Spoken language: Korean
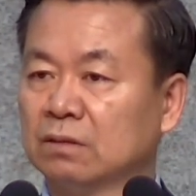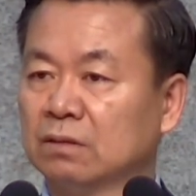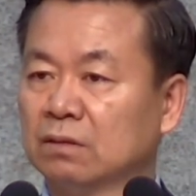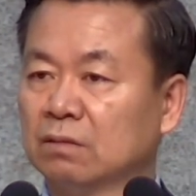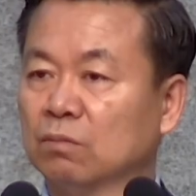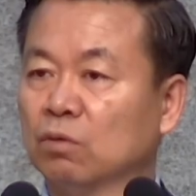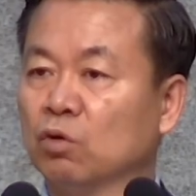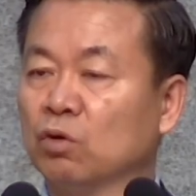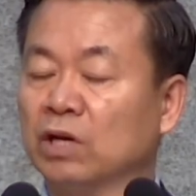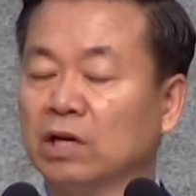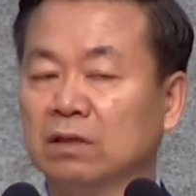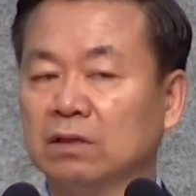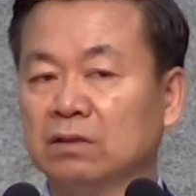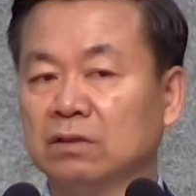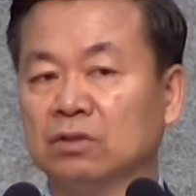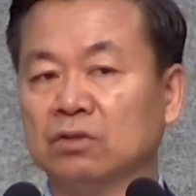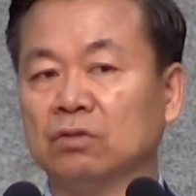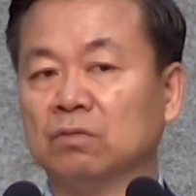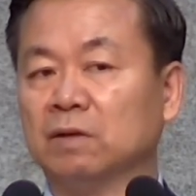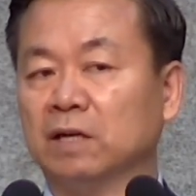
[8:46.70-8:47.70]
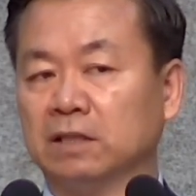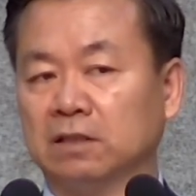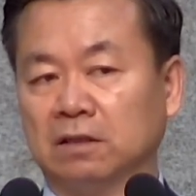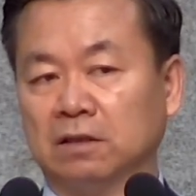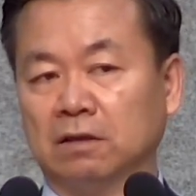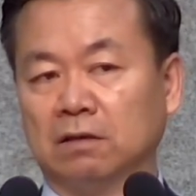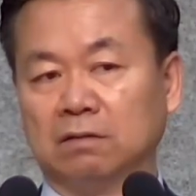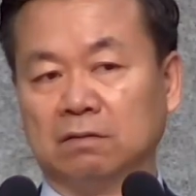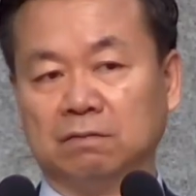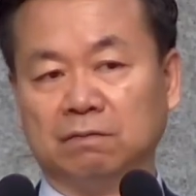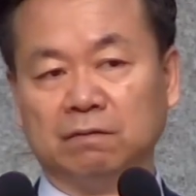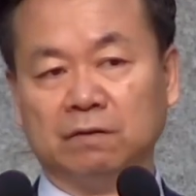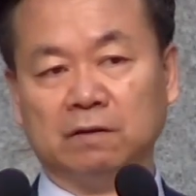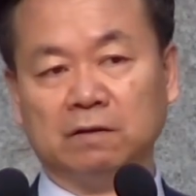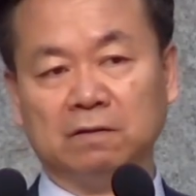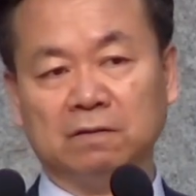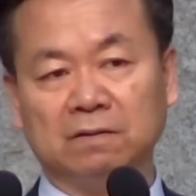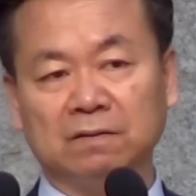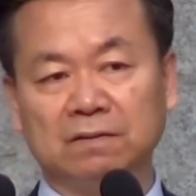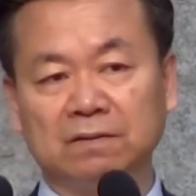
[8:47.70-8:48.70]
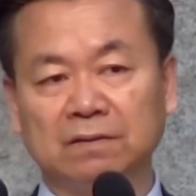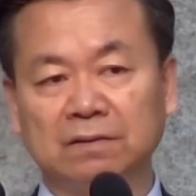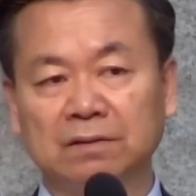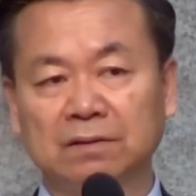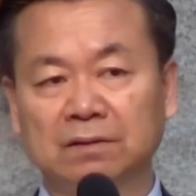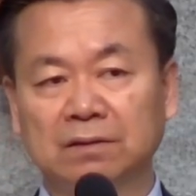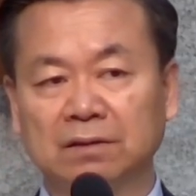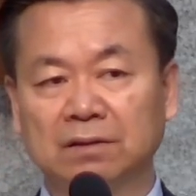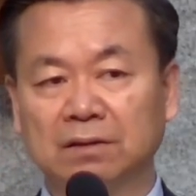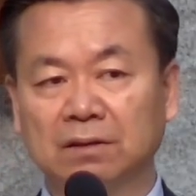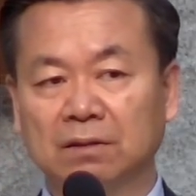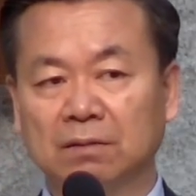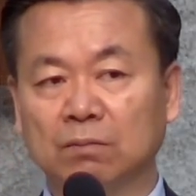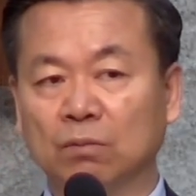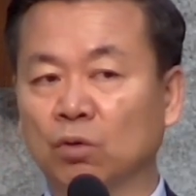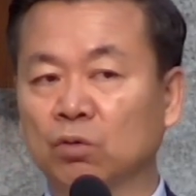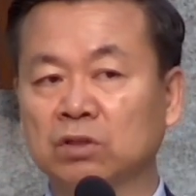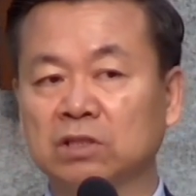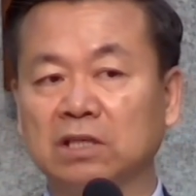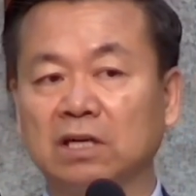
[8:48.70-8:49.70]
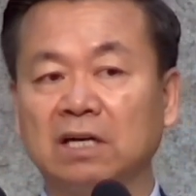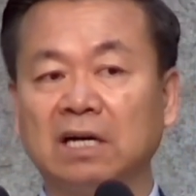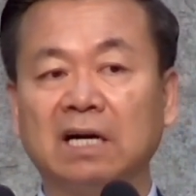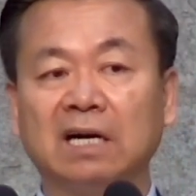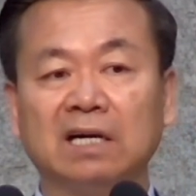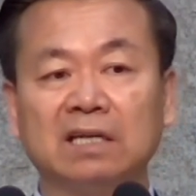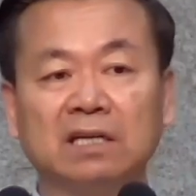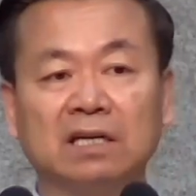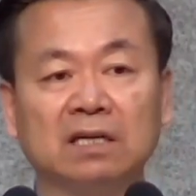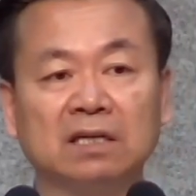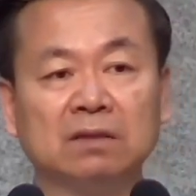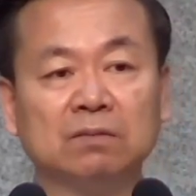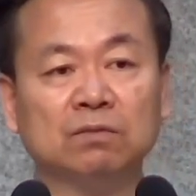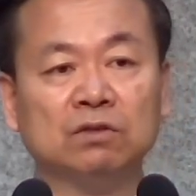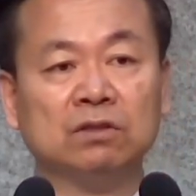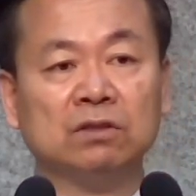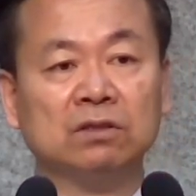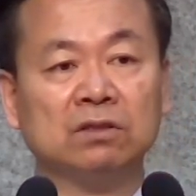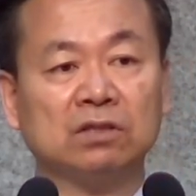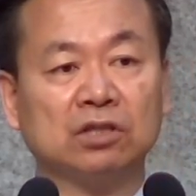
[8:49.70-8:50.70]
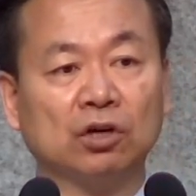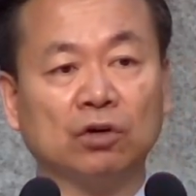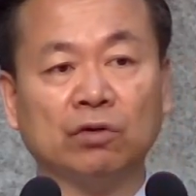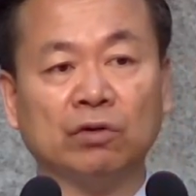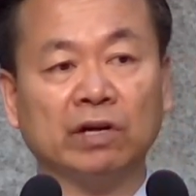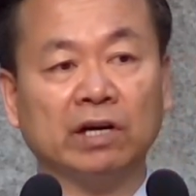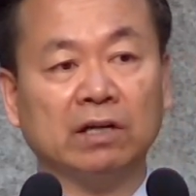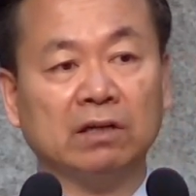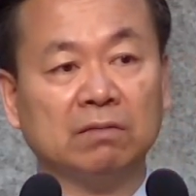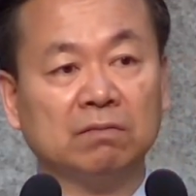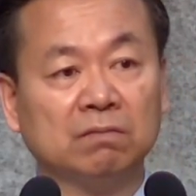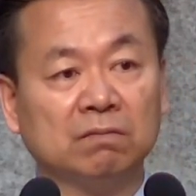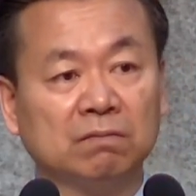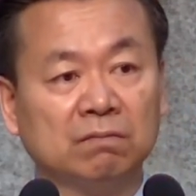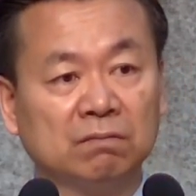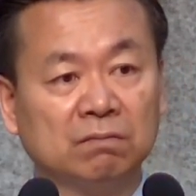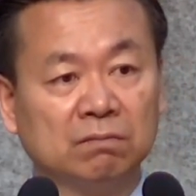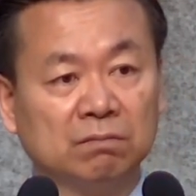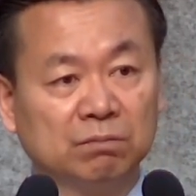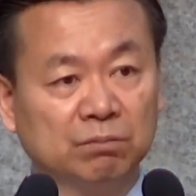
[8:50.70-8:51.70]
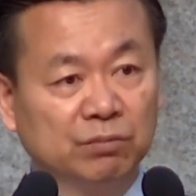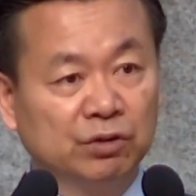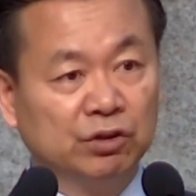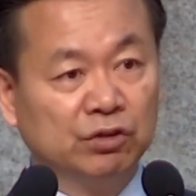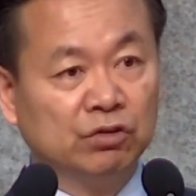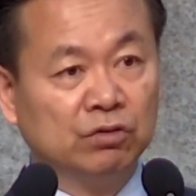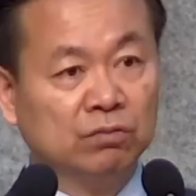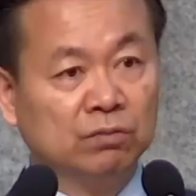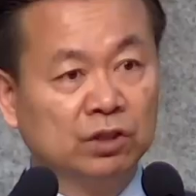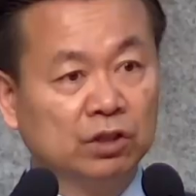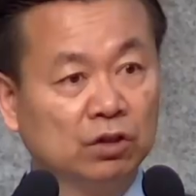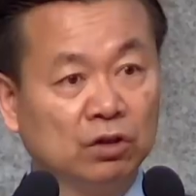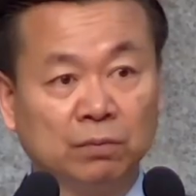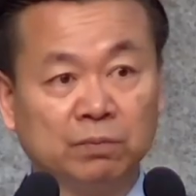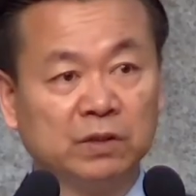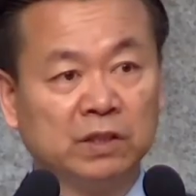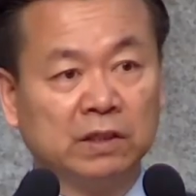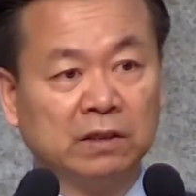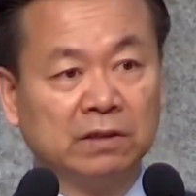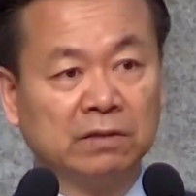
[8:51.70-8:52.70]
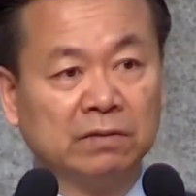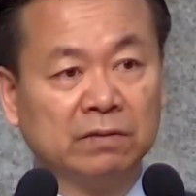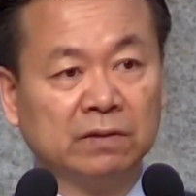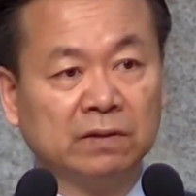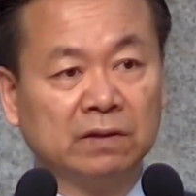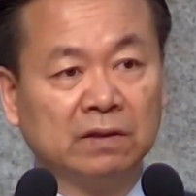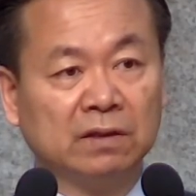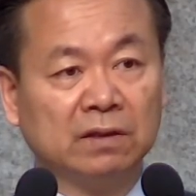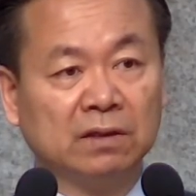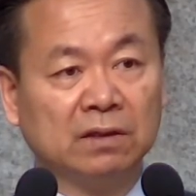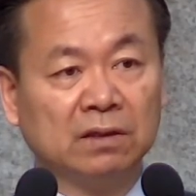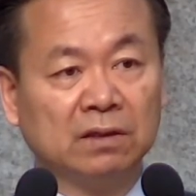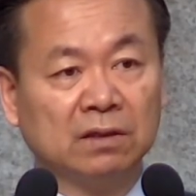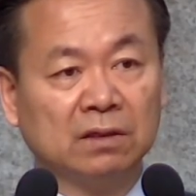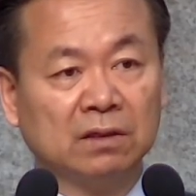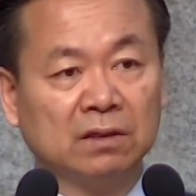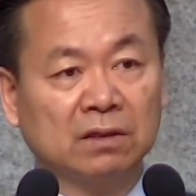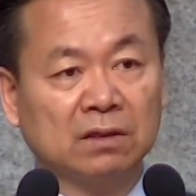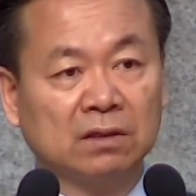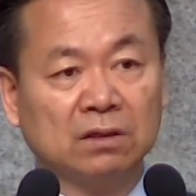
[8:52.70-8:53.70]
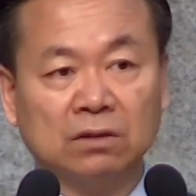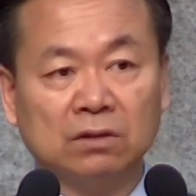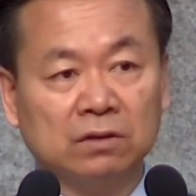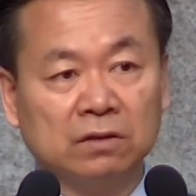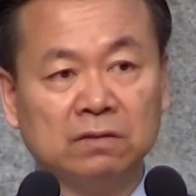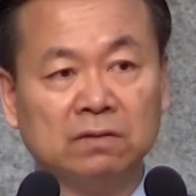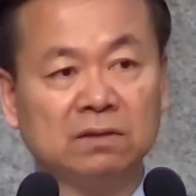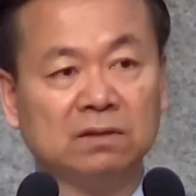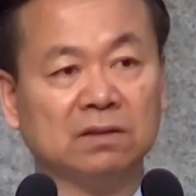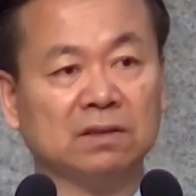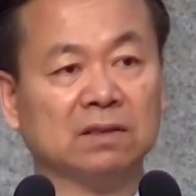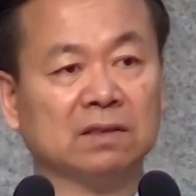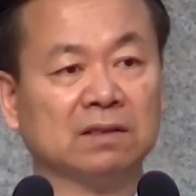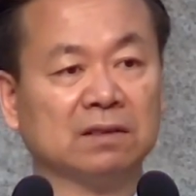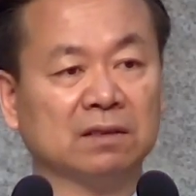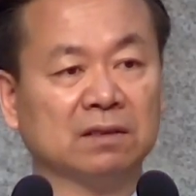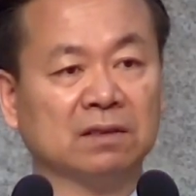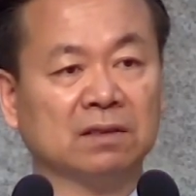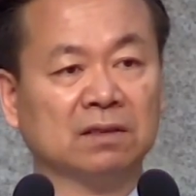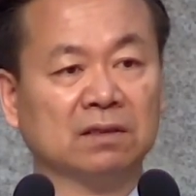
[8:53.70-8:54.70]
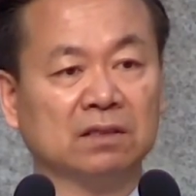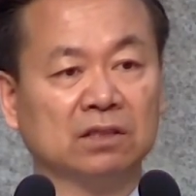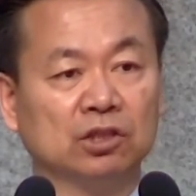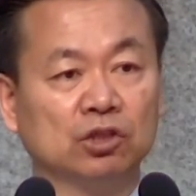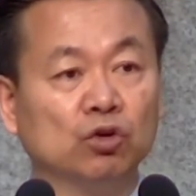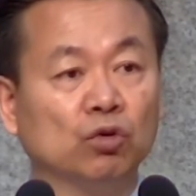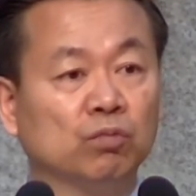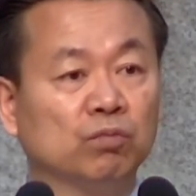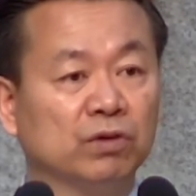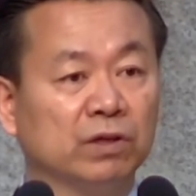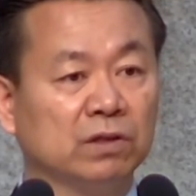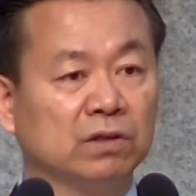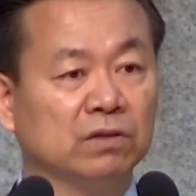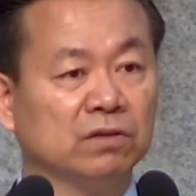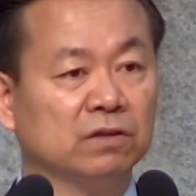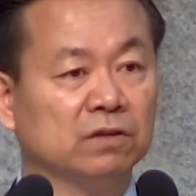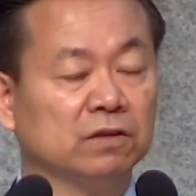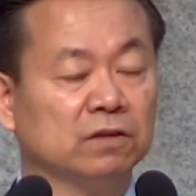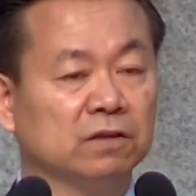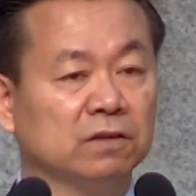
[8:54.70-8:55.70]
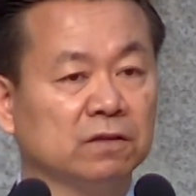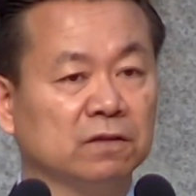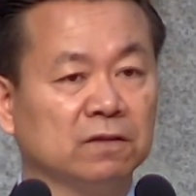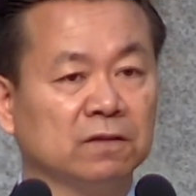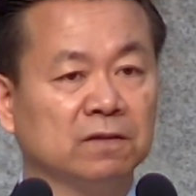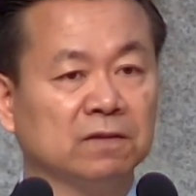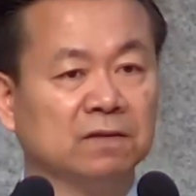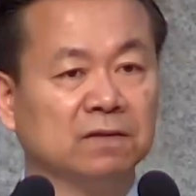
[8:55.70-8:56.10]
목회하는 저도 마찬가지입니다. 목사가 하나님을 경외하는 믿음이 없잖아요. 그거는 지옥불에 던져지는 거예요.